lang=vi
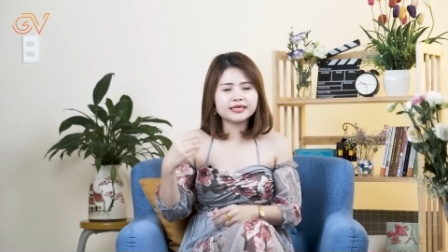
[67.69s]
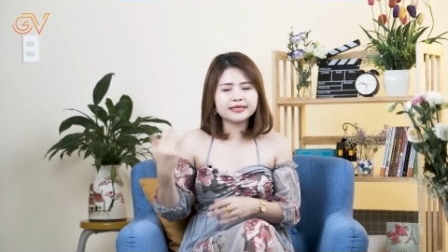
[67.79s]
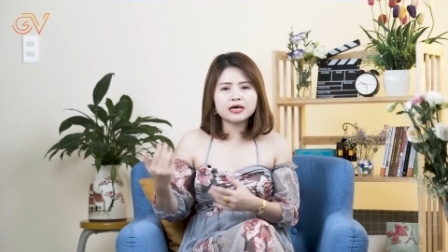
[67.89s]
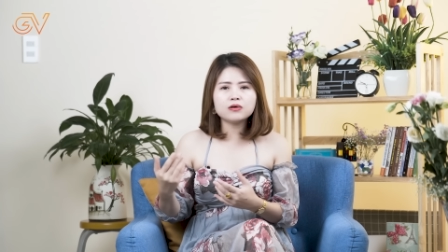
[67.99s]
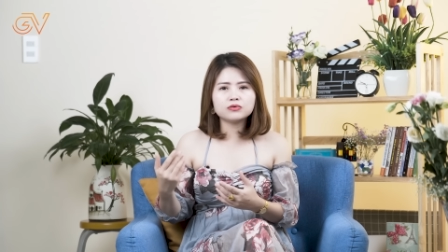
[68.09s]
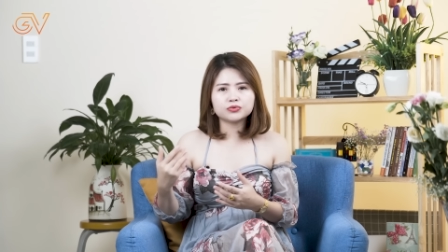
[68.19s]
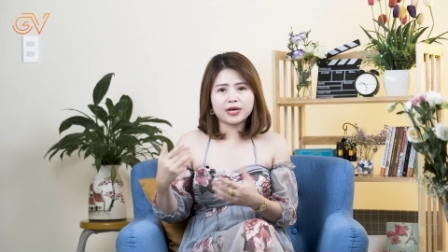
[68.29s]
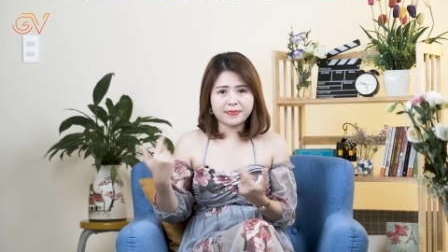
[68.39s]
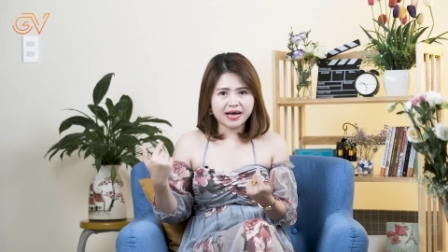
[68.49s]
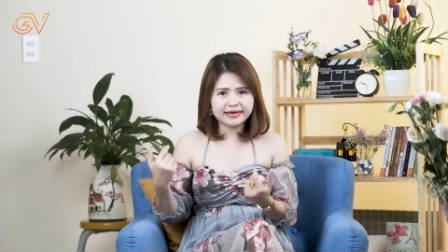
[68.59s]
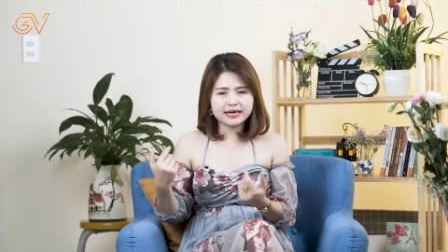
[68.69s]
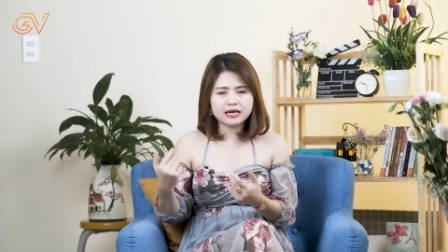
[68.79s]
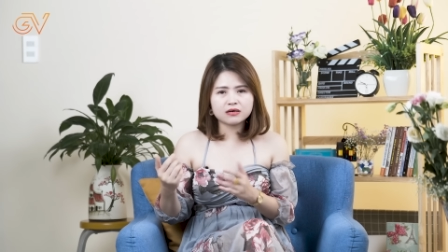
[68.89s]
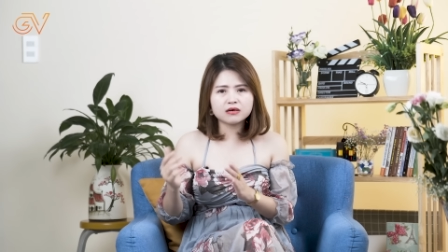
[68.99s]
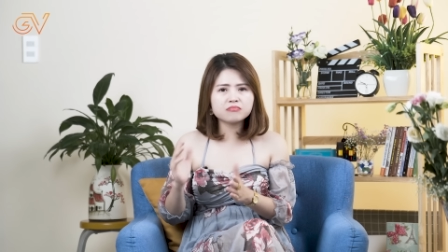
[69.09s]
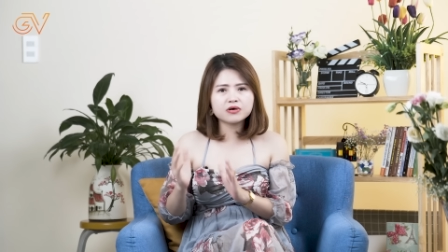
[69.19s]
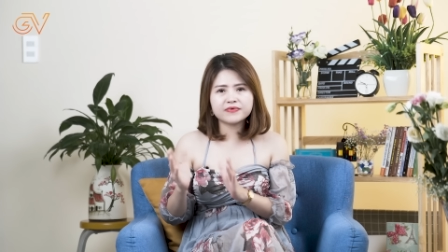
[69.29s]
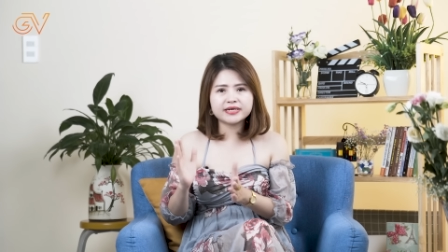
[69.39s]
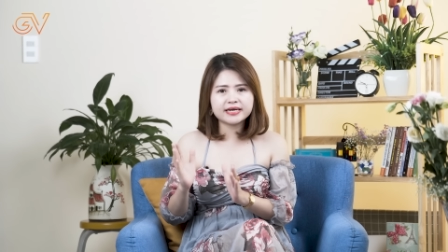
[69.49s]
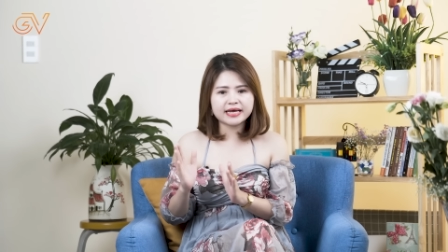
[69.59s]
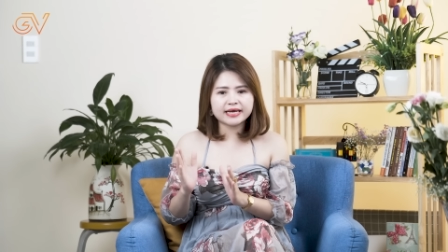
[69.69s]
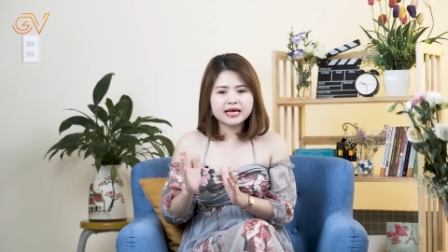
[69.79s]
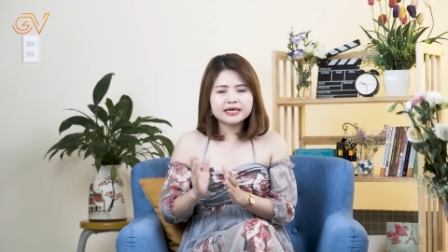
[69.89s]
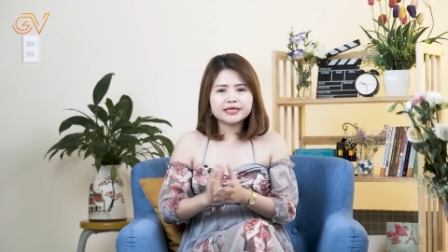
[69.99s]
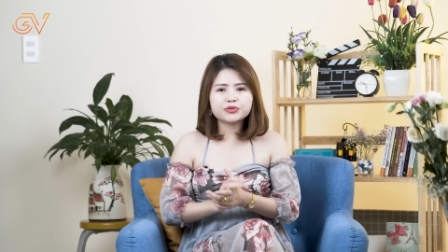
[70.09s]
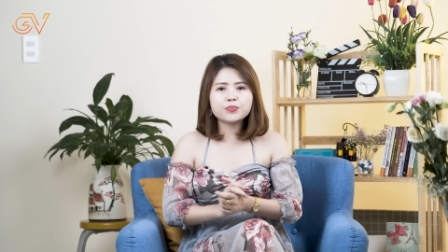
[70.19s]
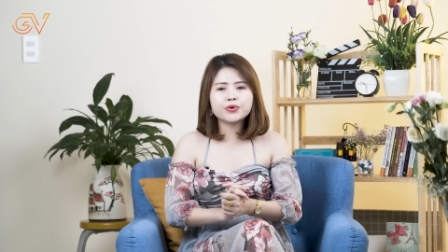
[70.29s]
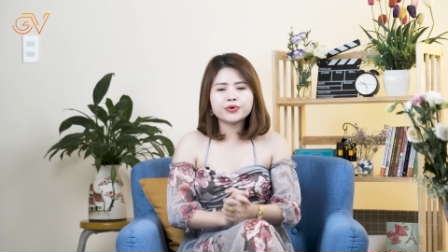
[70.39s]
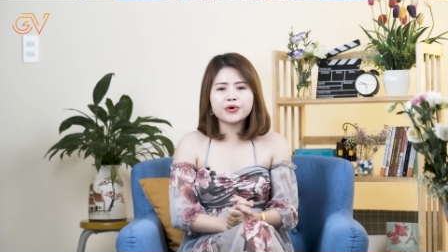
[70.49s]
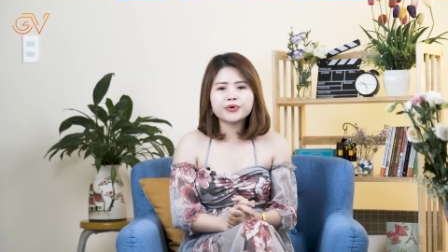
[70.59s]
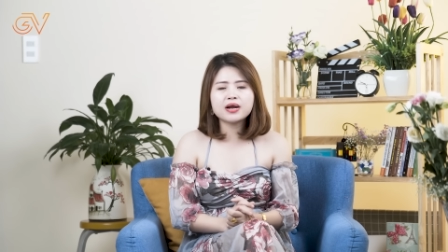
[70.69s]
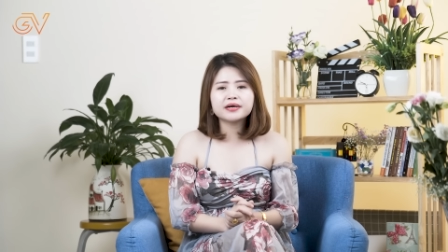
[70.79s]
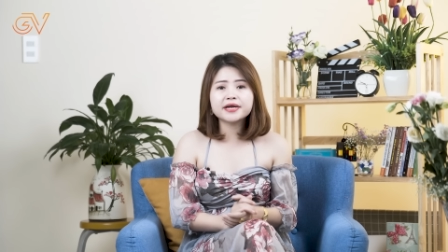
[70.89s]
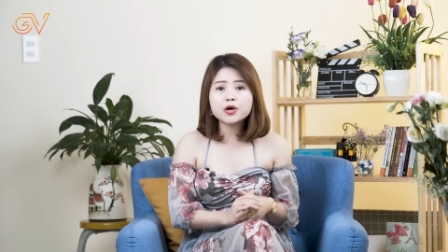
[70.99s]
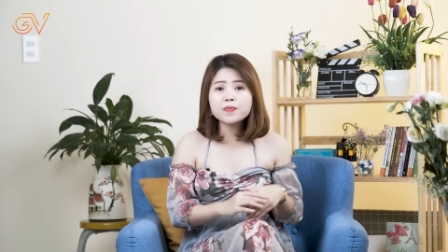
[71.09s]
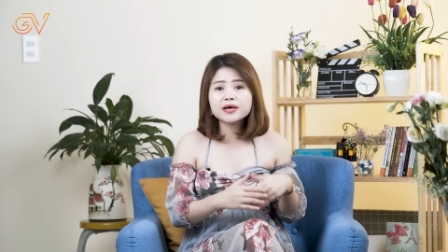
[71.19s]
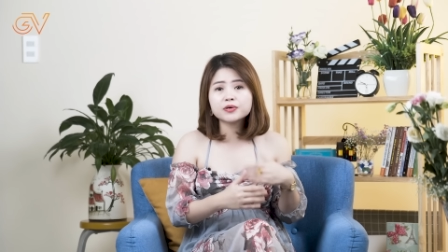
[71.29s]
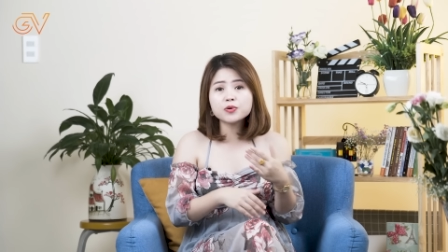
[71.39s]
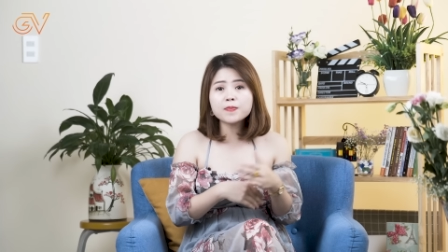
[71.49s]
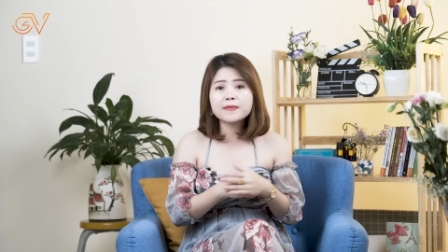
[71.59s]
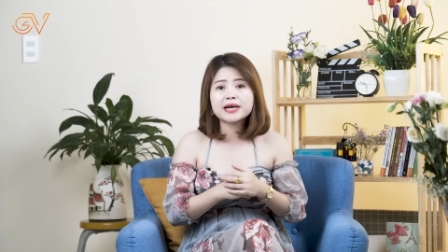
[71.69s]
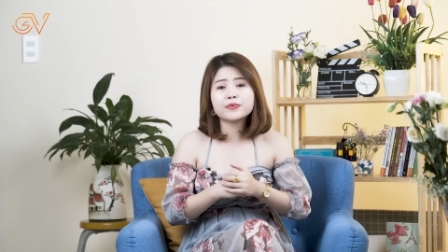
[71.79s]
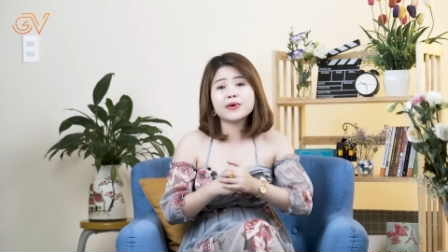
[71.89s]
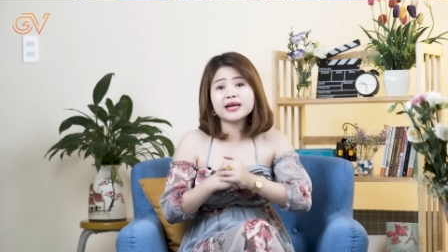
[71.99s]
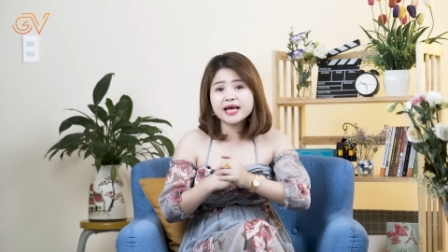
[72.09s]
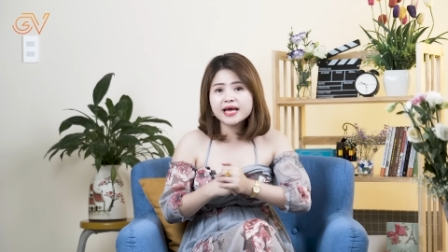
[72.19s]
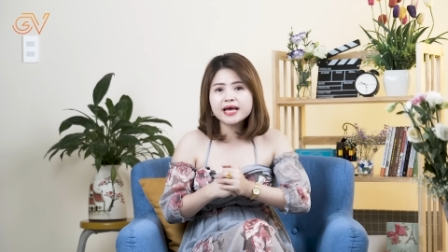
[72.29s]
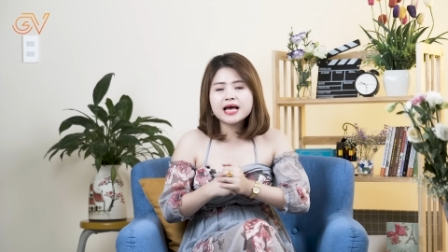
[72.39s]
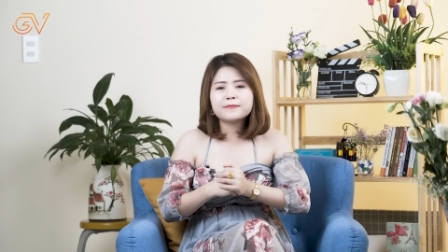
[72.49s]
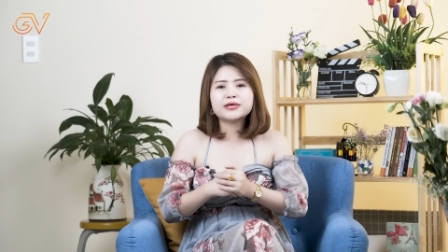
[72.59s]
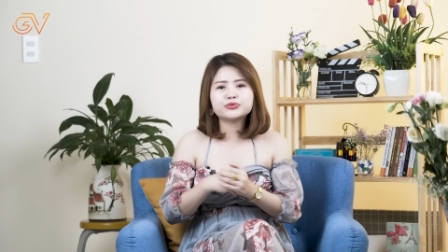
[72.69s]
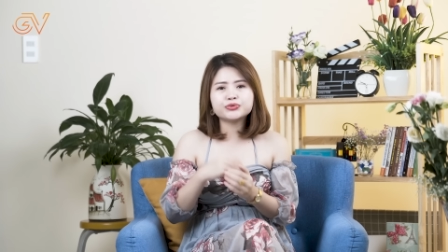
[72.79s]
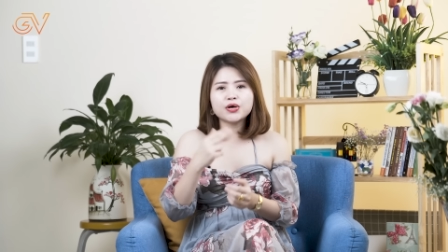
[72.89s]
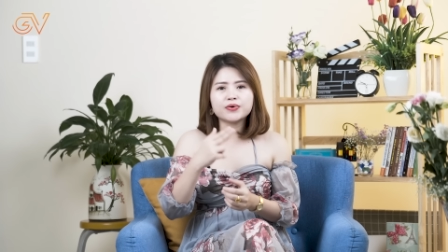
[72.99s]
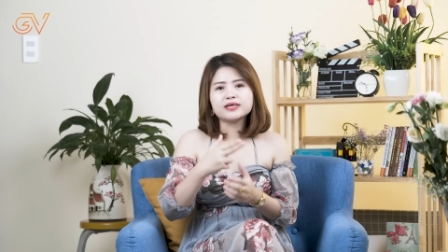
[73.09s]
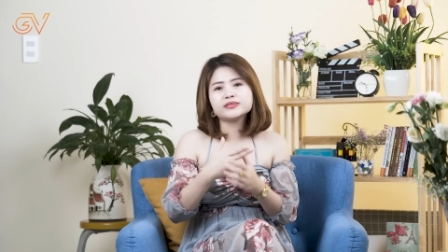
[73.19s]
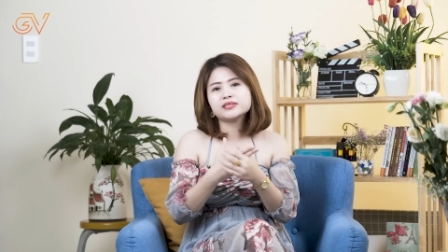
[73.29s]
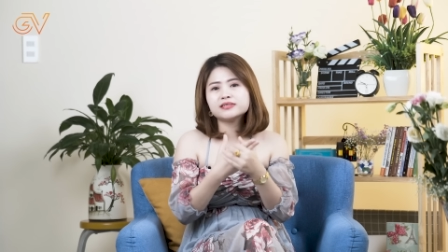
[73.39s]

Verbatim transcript: khí hậu thoải mái nên là nó không có vấn đề này thì tôi muốn nói đó là nếu mà lúc mà bạn quan hệ mà chú nhỏ đã